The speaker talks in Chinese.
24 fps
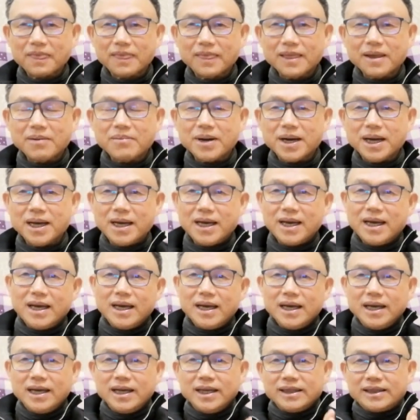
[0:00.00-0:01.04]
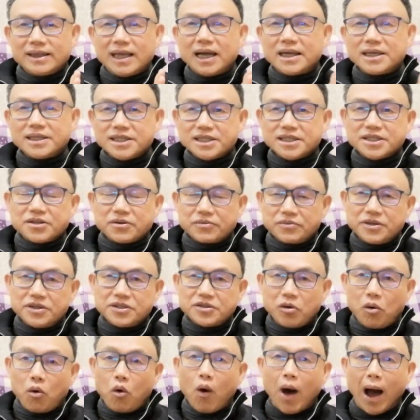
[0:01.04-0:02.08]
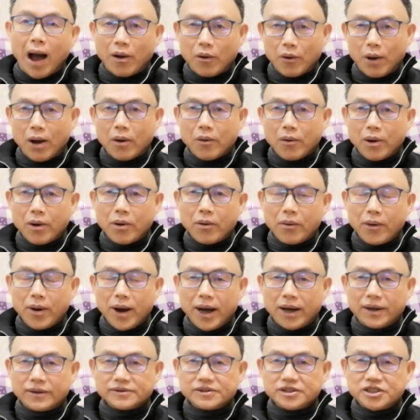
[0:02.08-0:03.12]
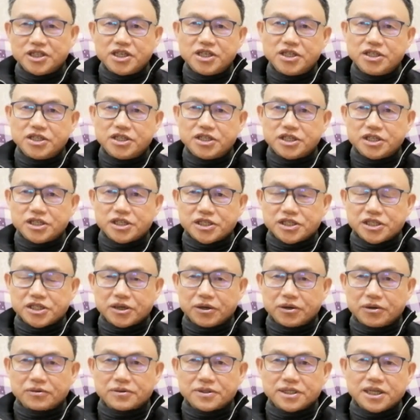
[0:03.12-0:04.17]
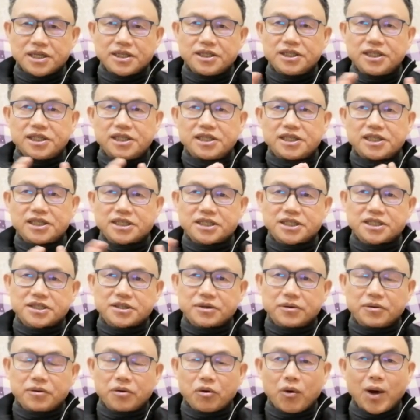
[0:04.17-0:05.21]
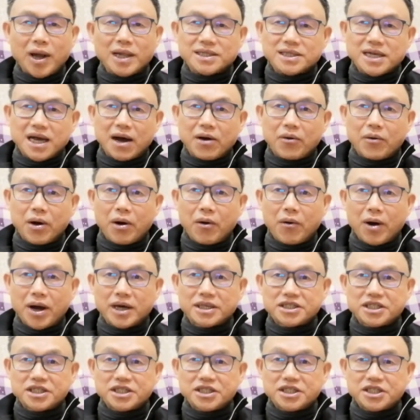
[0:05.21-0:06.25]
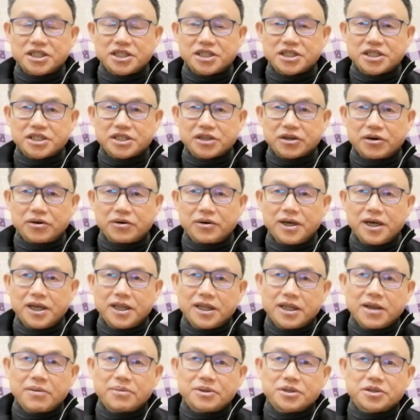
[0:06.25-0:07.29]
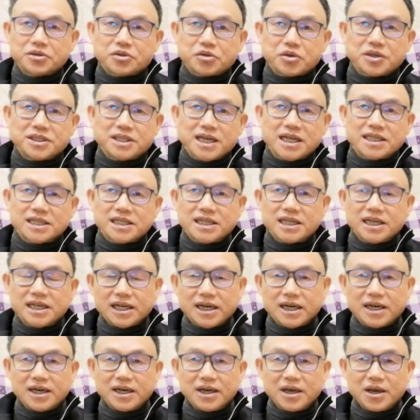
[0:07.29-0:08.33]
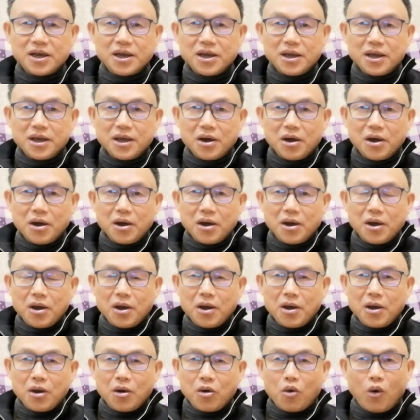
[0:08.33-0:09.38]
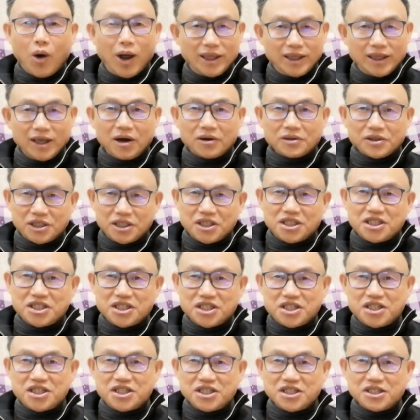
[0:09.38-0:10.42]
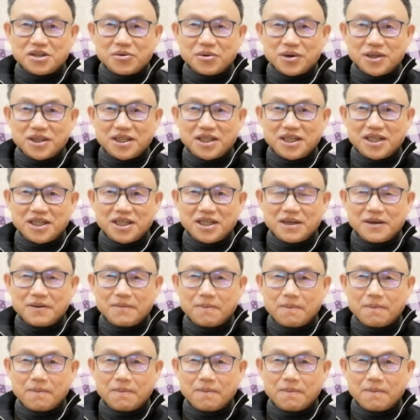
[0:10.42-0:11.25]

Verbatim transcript: 那么，当这种一种宦官文化兴起的时候，整体的这种官场文化兴起的时候，那么就存在着一个官僚体系的问题。